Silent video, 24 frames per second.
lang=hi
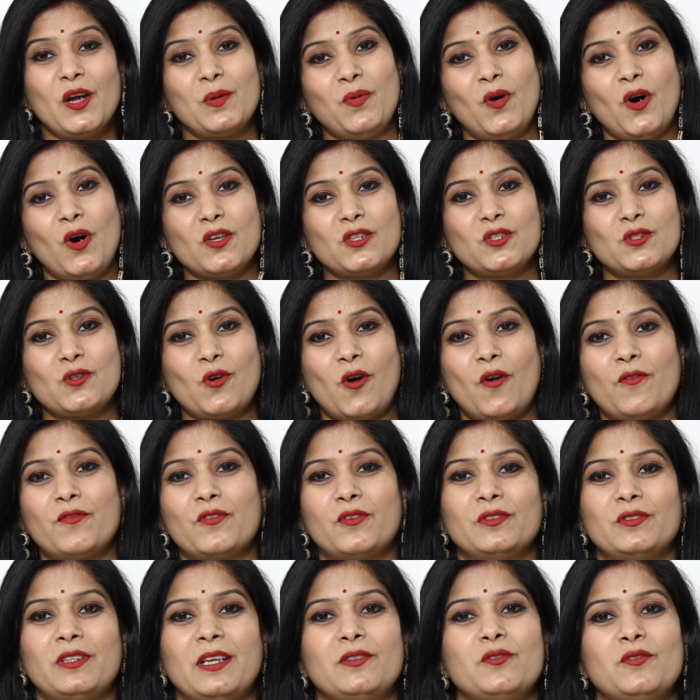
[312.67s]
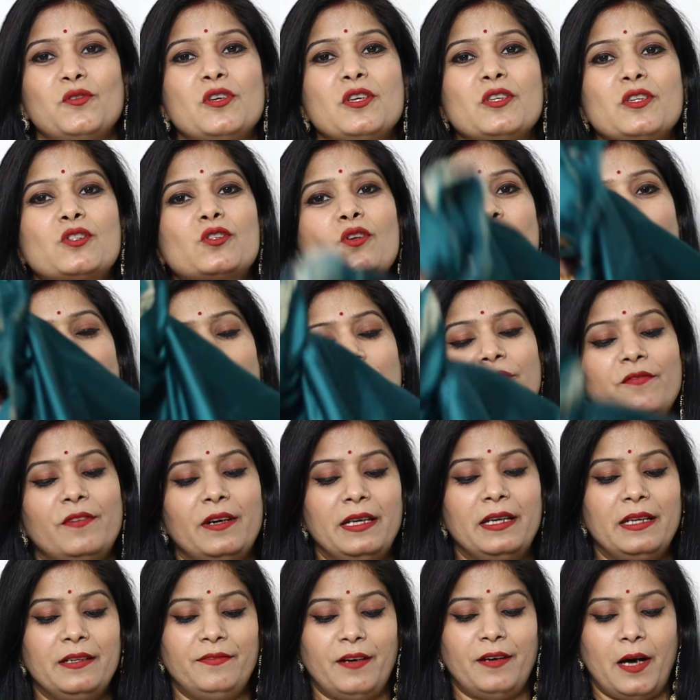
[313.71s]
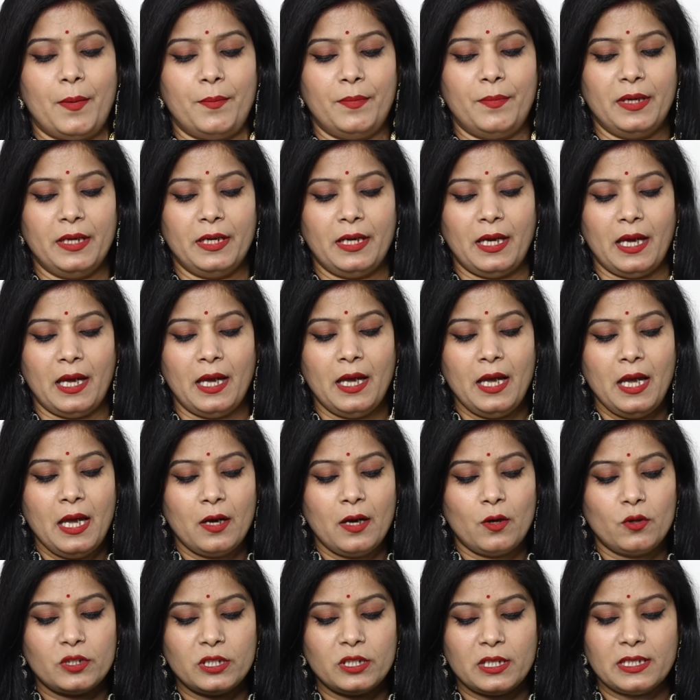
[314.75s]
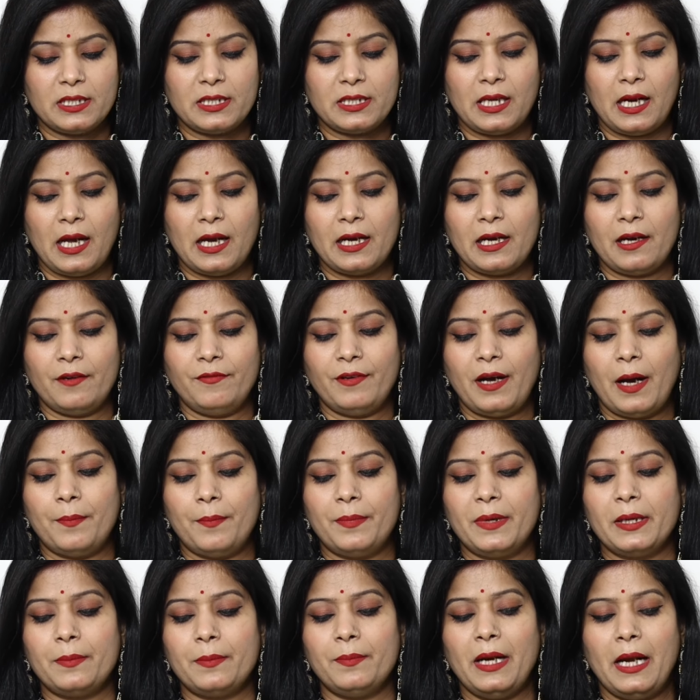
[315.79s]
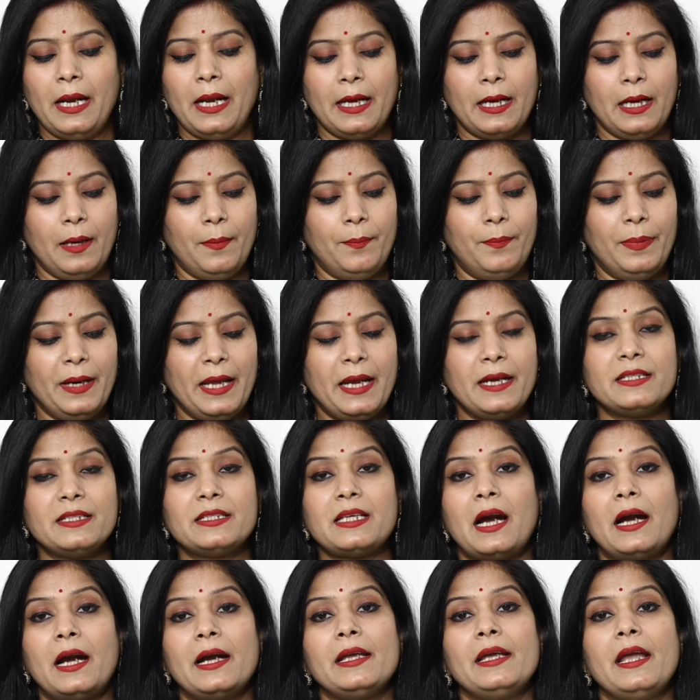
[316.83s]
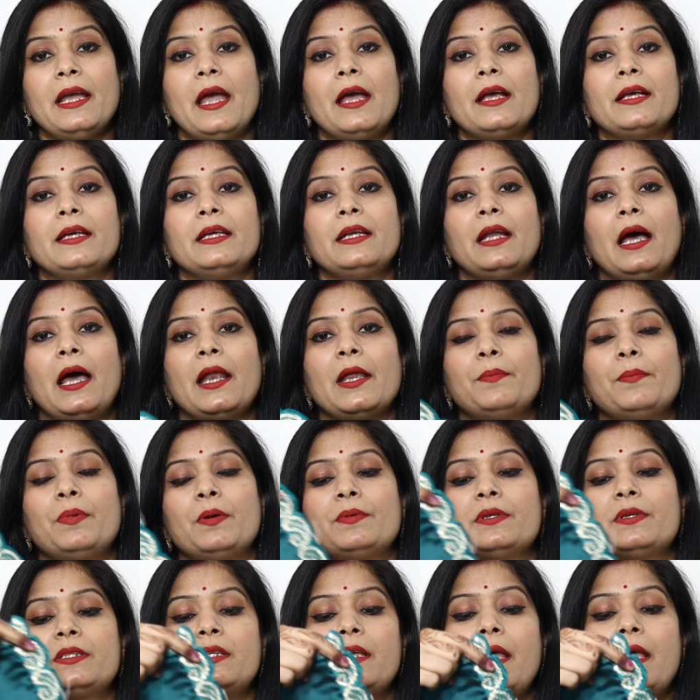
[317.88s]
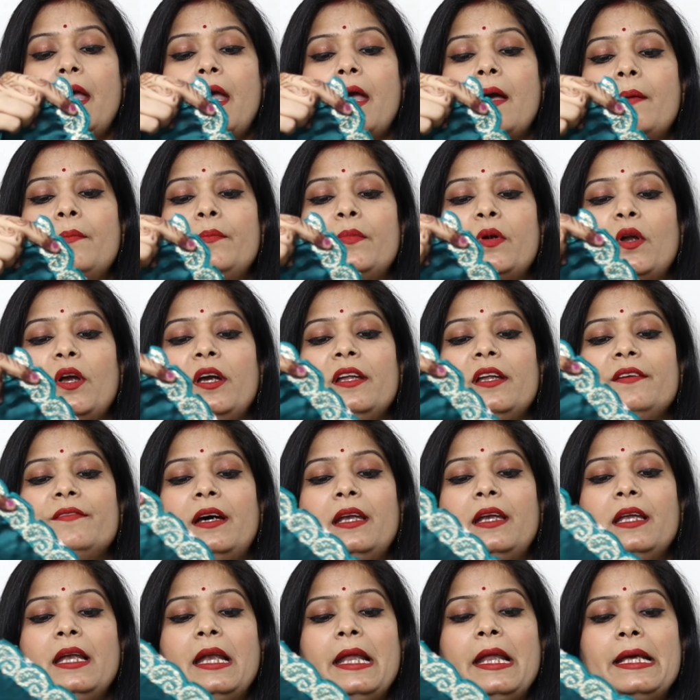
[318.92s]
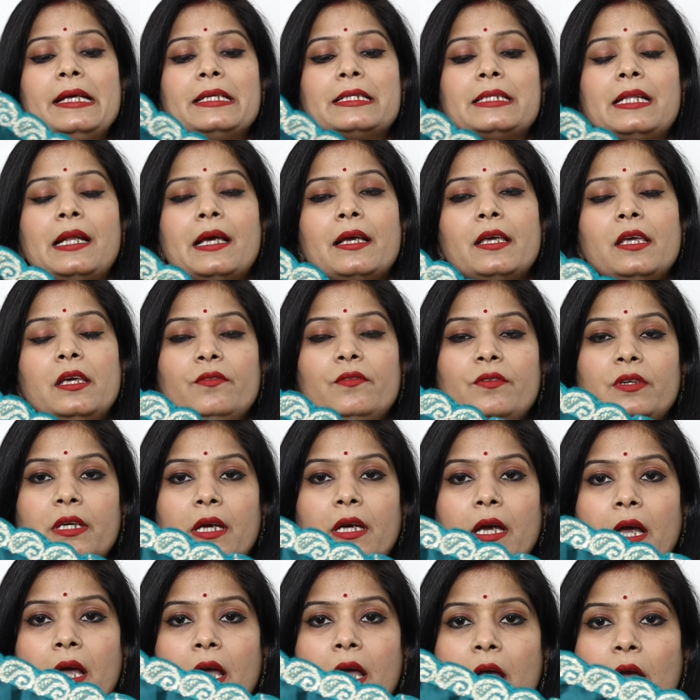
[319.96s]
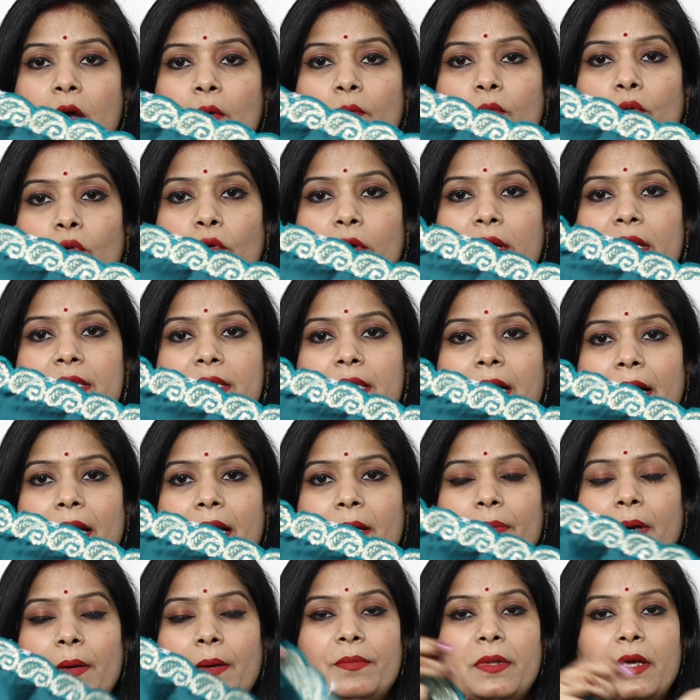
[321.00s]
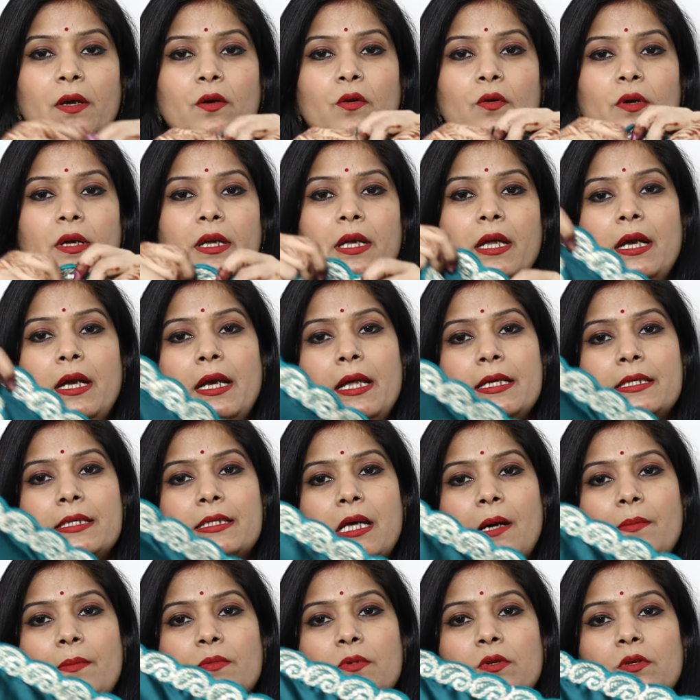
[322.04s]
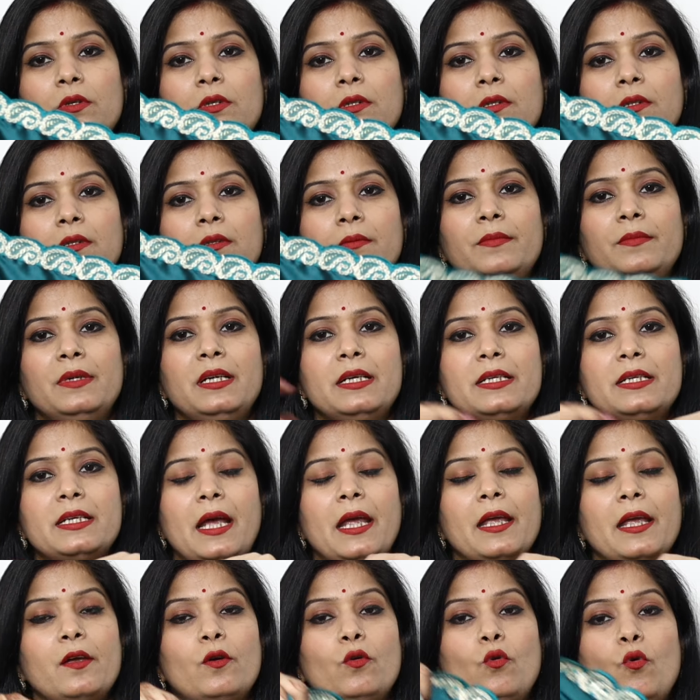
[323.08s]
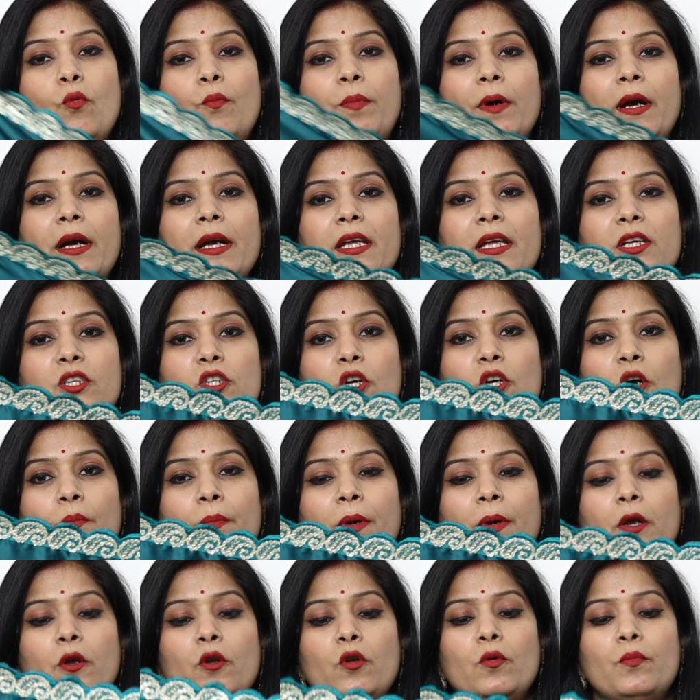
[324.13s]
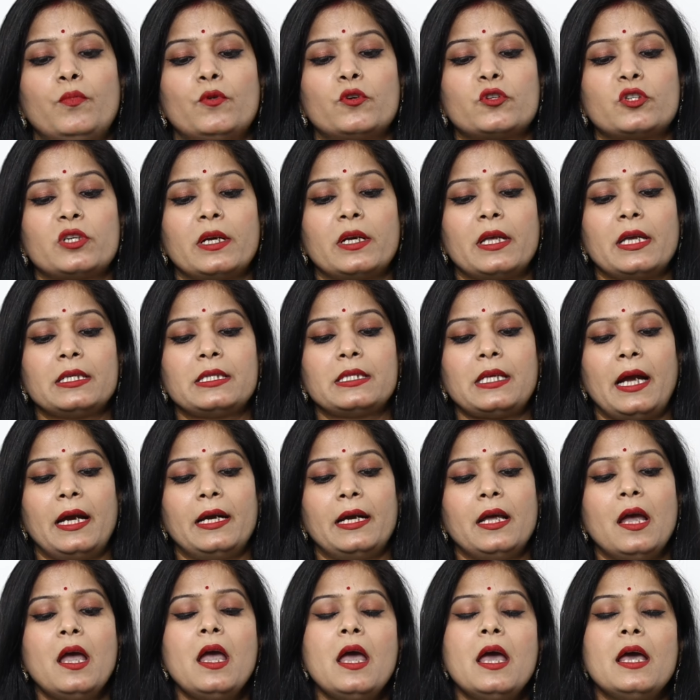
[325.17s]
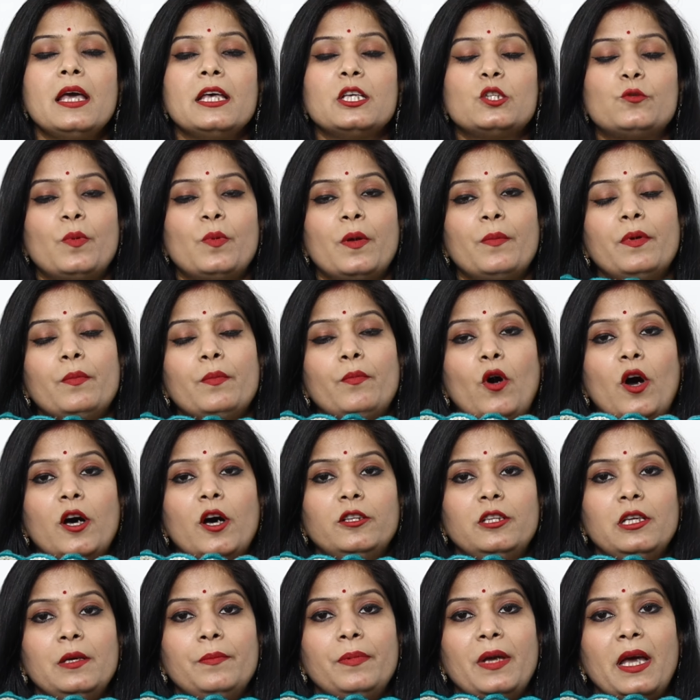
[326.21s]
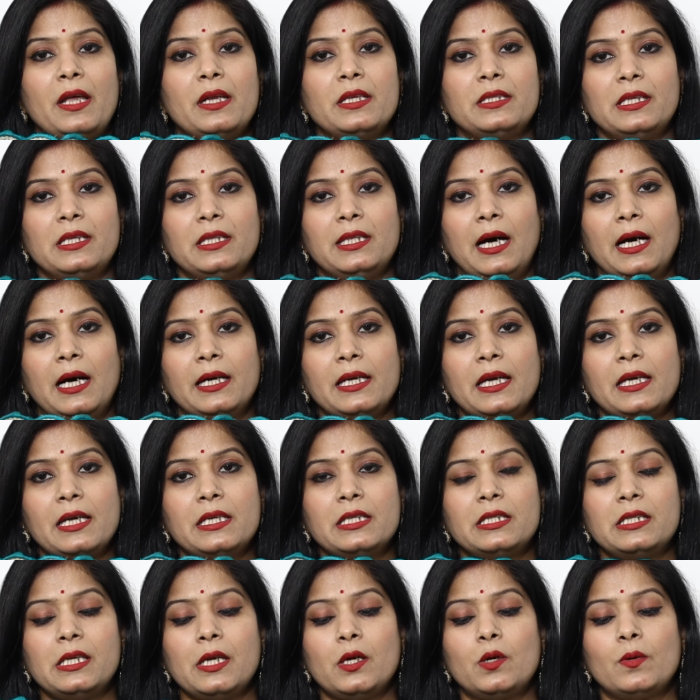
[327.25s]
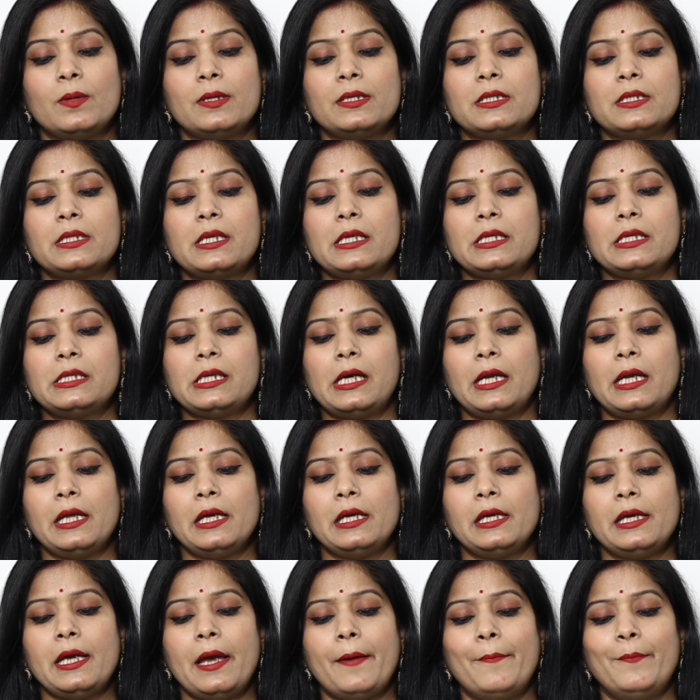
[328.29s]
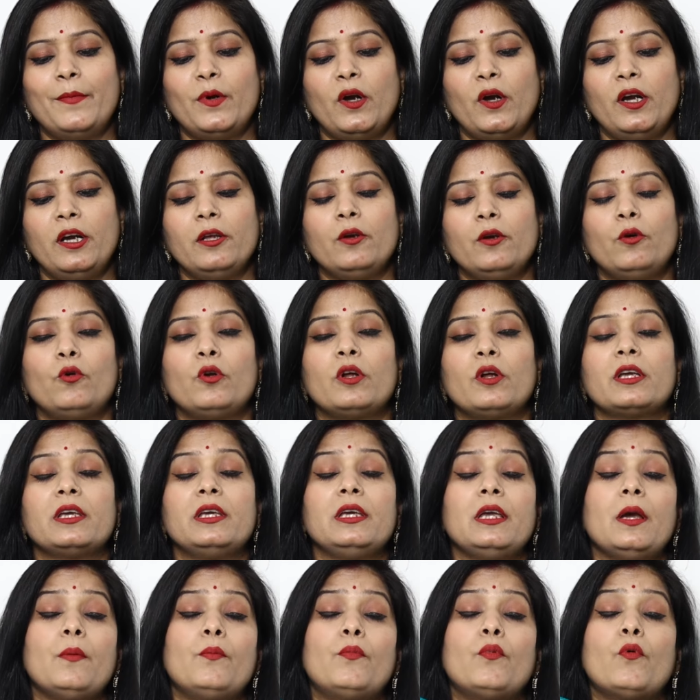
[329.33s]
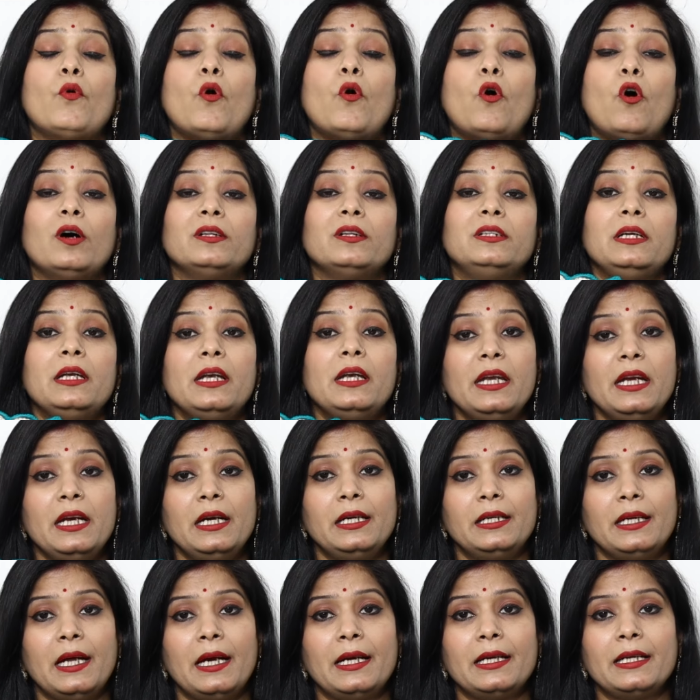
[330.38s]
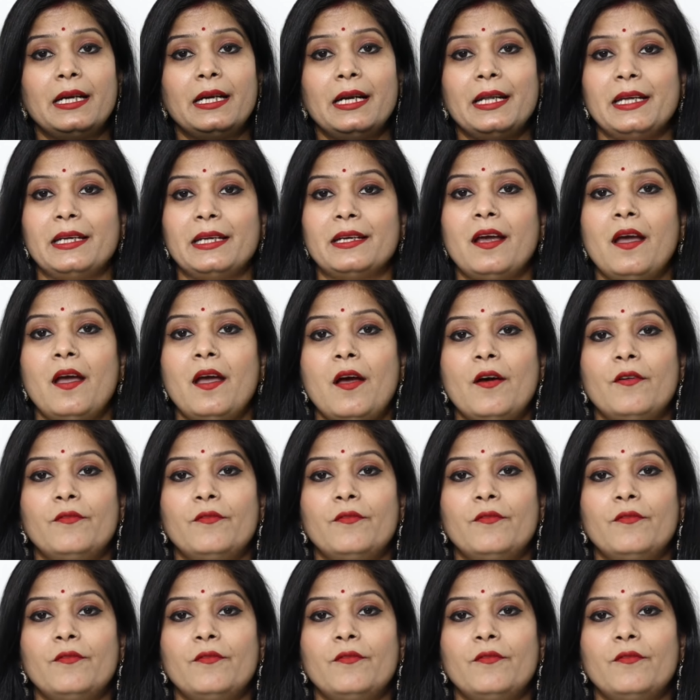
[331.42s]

एक बहुत सॉफ्ट होता है तो ये सॉफ्ट वाला फैब्रिक है कुछ इस तरह का फैब्रिक मिलेगा प्लेन साड़ी है किनारी पे बस ये एम्ब्रॉयडरी वाली लेस लगी हुई है पूरी साड़ी पे आप देखोगे ये लेस आपको मिल जाएगी ऊपर नीचे और पल्लू पोर्शन के साइड इस पे भी बहुत ही प्यारी सी धागे की सीक्वेंस की जरी की एम्ब्रॉयडरी हो रखी है बहुत ही नीट एंड क्लीन